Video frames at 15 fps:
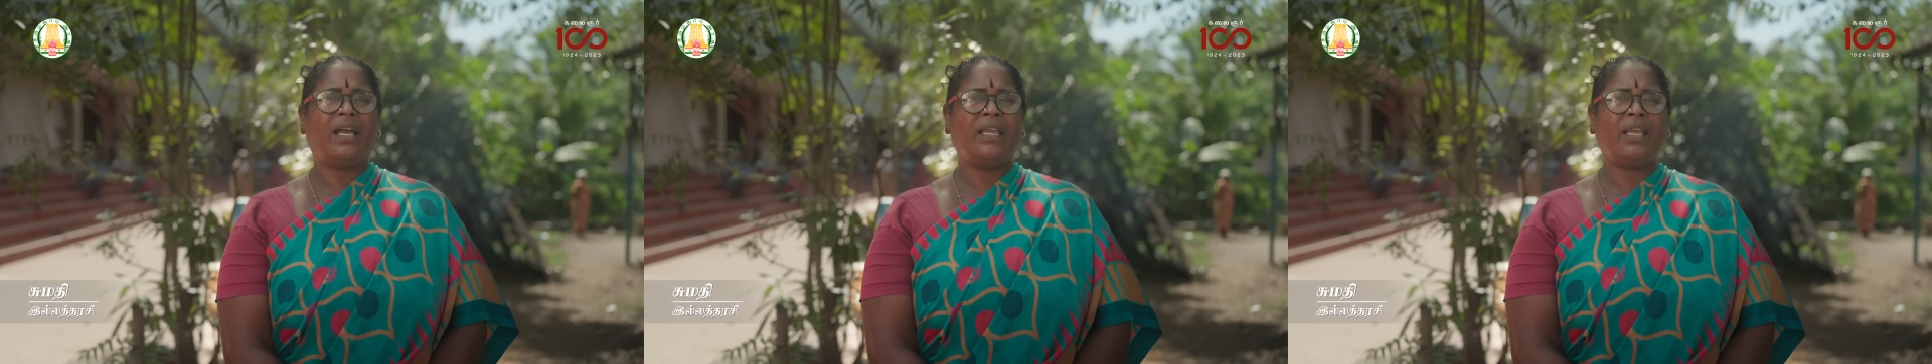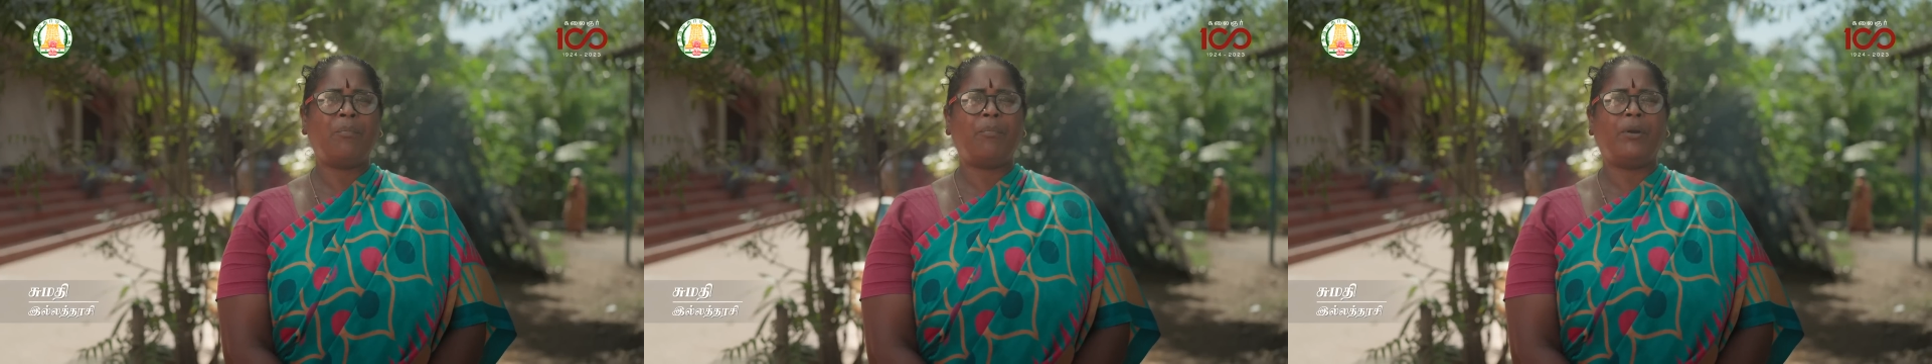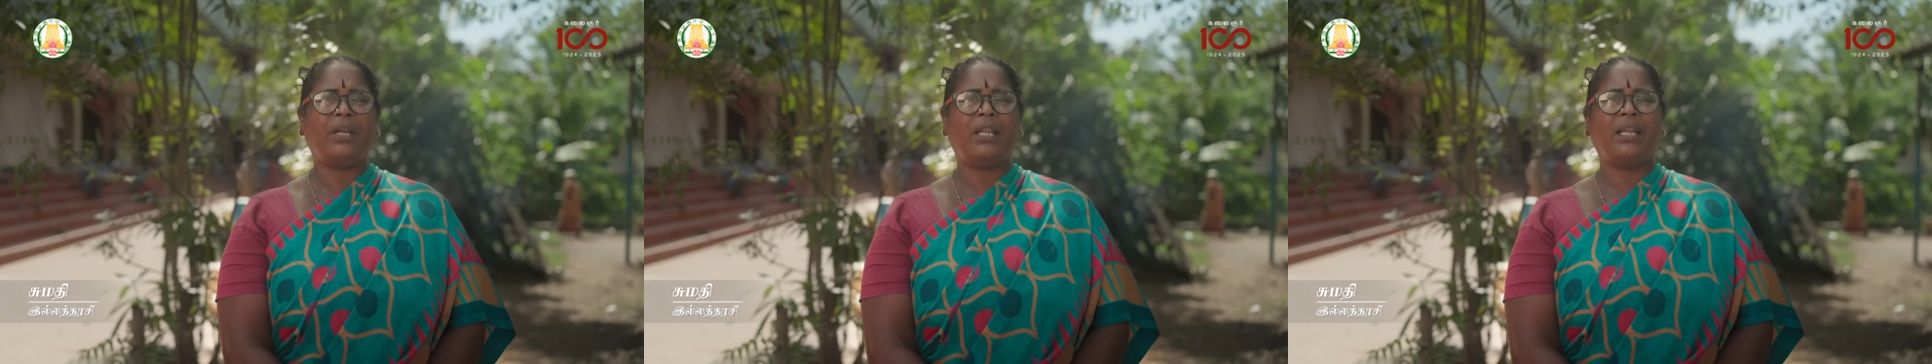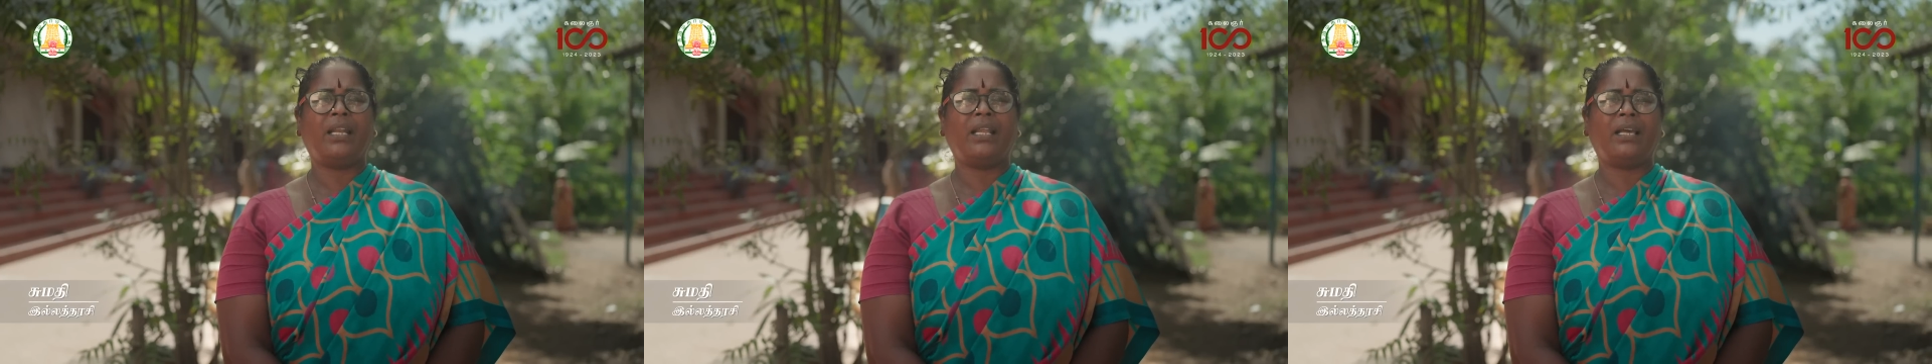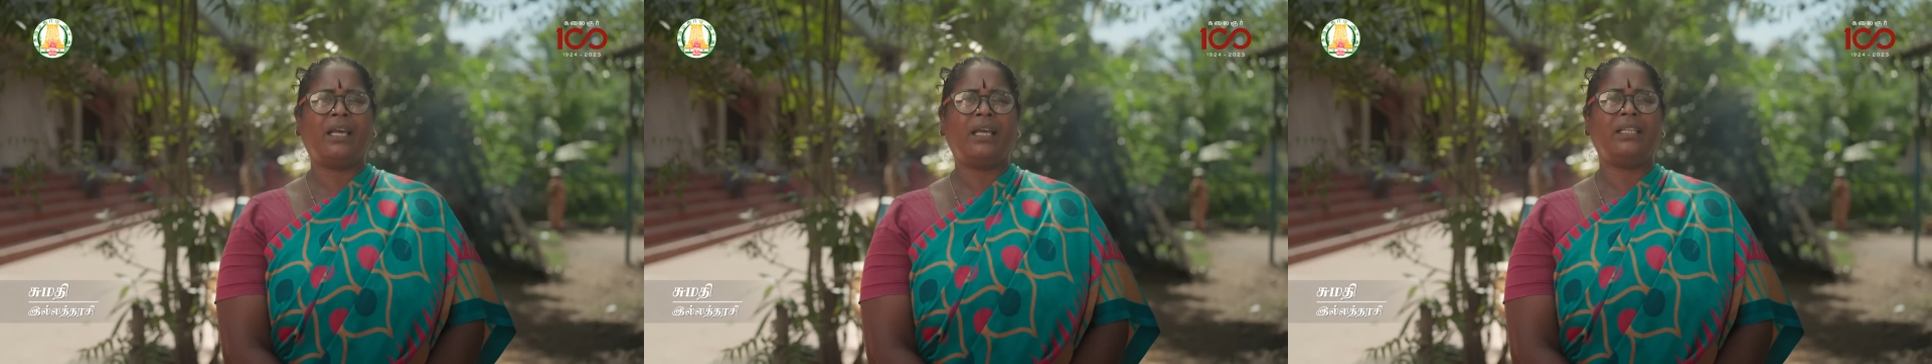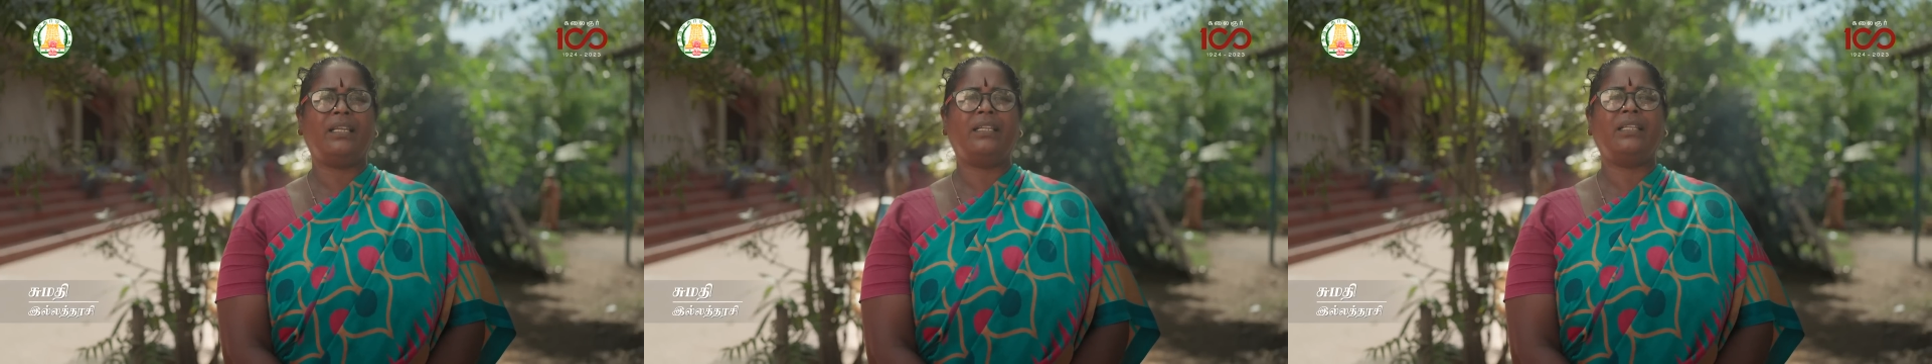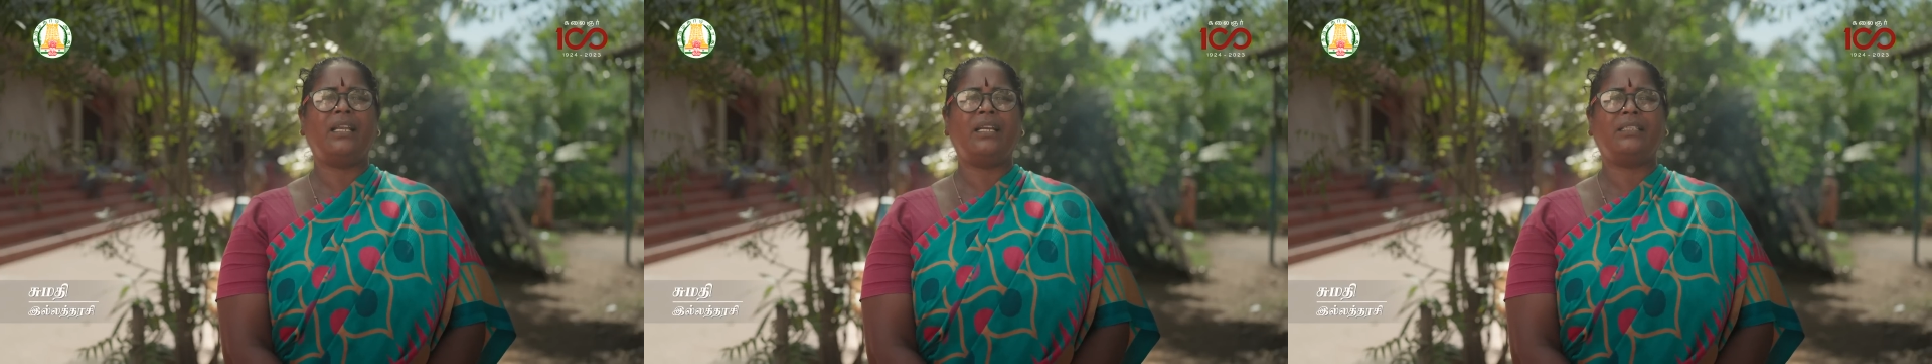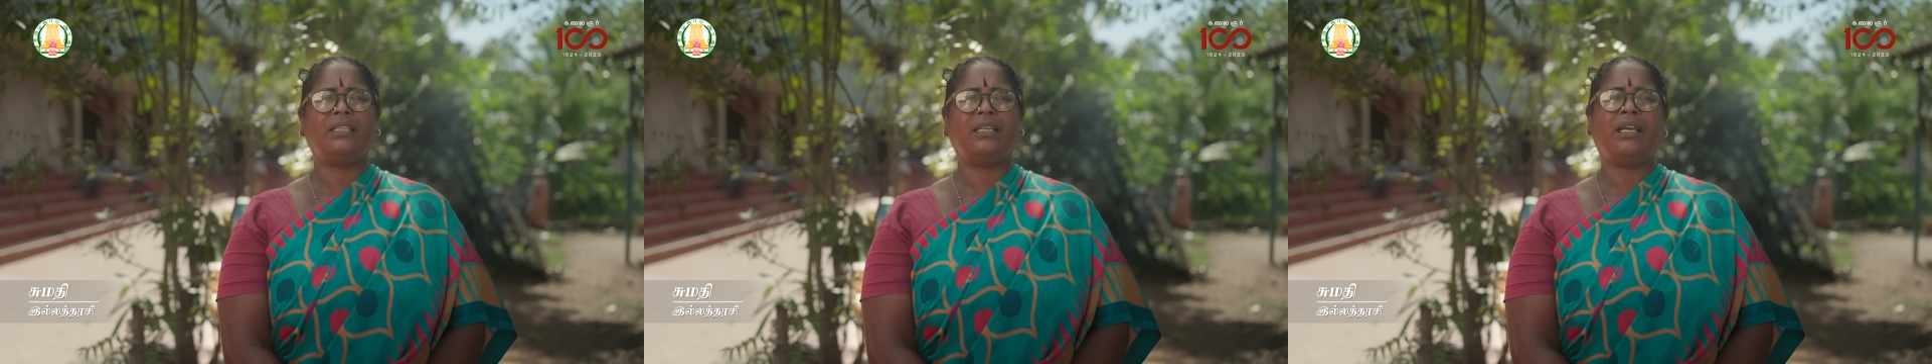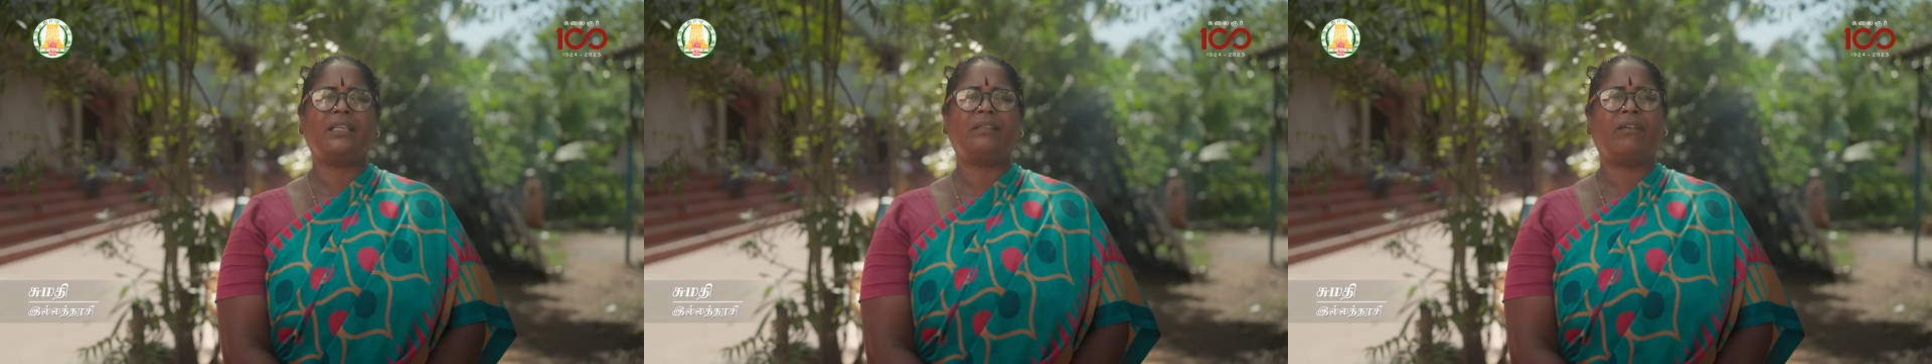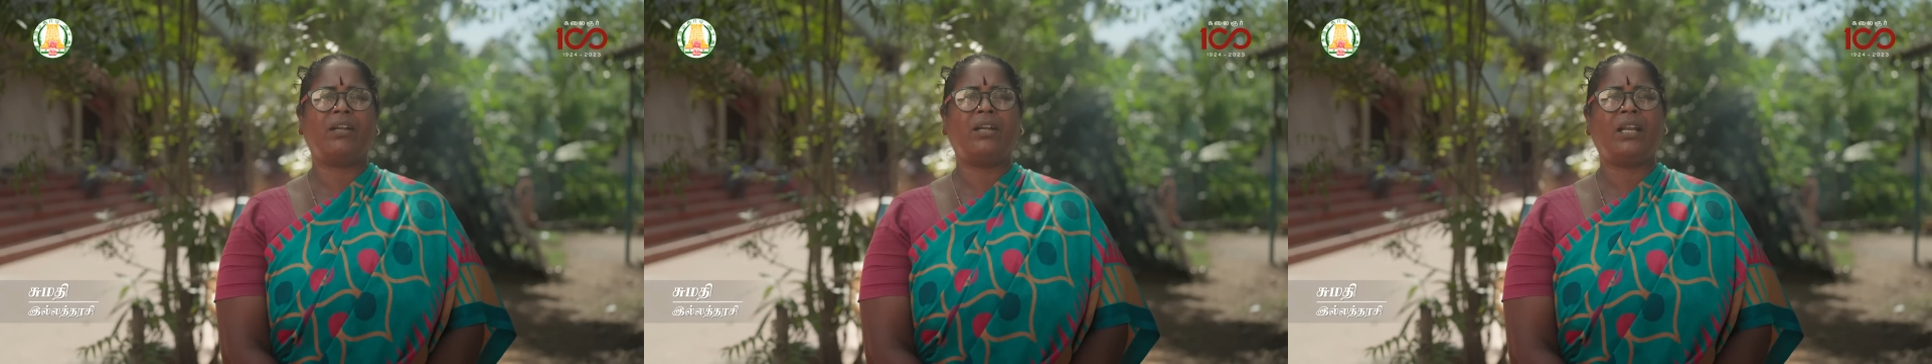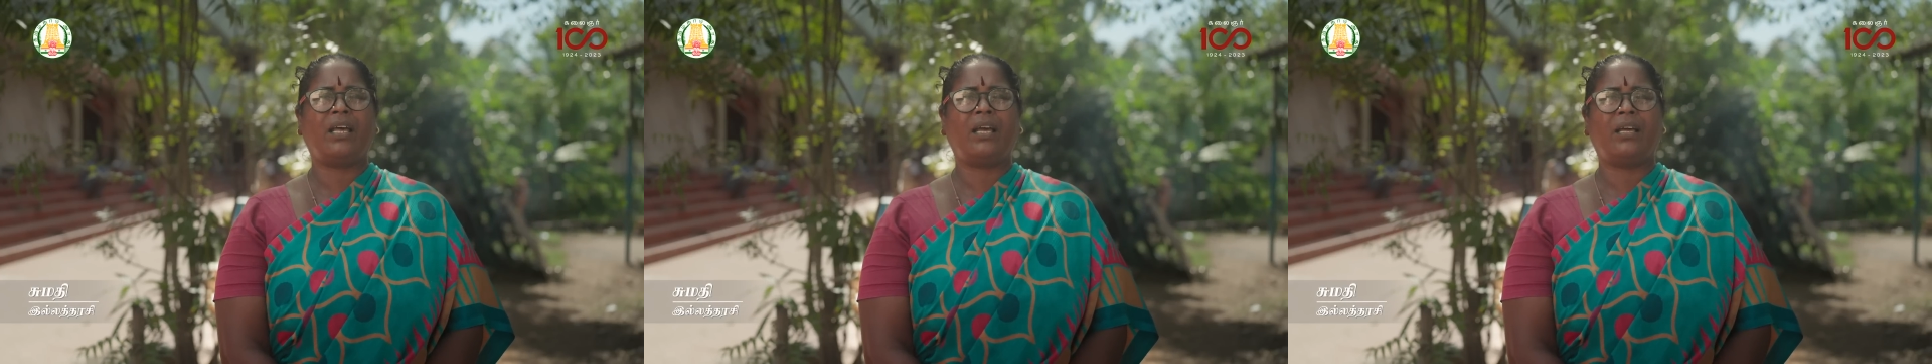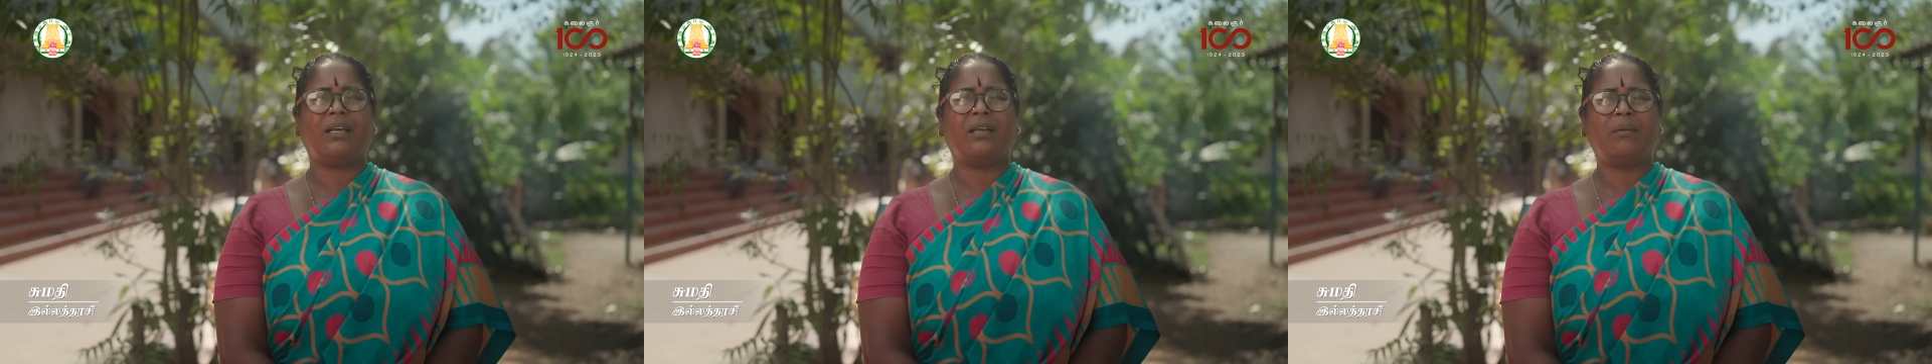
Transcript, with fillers: ஐயா போட்டாருனாக்கா அதுலேருந்து எடுத்து வரண்டா